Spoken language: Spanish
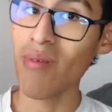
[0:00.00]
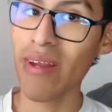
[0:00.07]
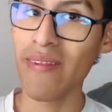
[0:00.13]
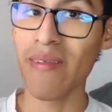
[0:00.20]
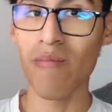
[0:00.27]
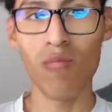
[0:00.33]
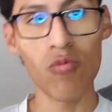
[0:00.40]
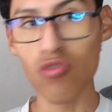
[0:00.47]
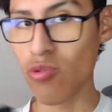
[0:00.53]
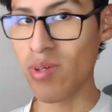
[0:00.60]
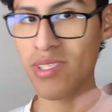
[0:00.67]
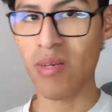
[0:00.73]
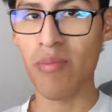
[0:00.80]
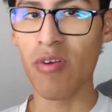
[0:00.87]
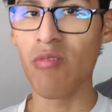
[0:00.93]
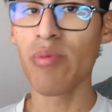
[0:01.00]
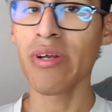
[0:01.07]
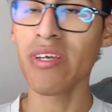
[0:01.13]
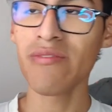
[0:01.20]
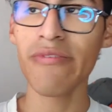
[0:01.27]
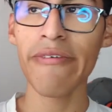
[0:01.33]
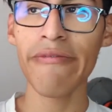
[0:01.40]
puedo hablar de muchos más traperos
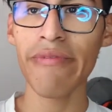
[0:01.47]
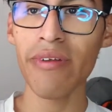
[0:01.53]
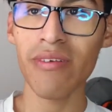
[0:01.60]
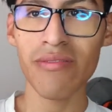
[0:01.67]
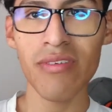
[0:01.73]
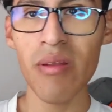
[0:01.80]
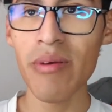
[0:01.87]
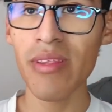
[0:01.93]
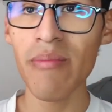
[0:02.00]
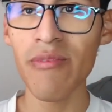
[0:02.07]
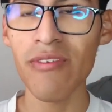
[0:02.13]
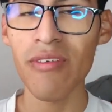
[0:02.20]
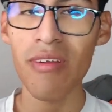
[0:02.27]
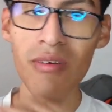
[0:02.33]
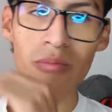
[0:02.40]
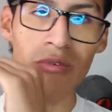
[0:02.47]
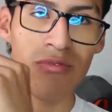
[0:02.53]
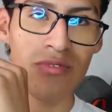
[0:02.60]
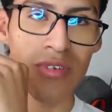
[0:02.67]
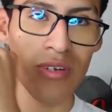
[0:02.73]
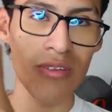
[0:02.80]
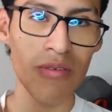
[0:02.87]
porque solamente menciona como
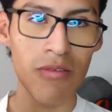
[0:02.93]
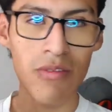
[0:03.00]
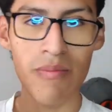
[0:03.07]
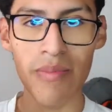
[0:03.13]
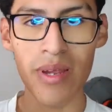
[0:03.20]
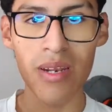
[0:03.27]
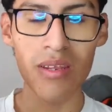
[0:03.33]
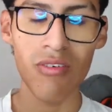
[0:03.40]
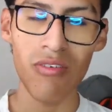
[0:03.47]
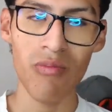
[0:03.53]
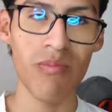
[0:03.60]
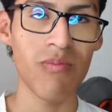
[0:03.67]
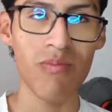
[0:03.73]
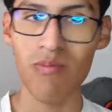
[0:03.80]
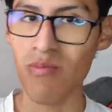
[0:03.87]
un cierto par y yo,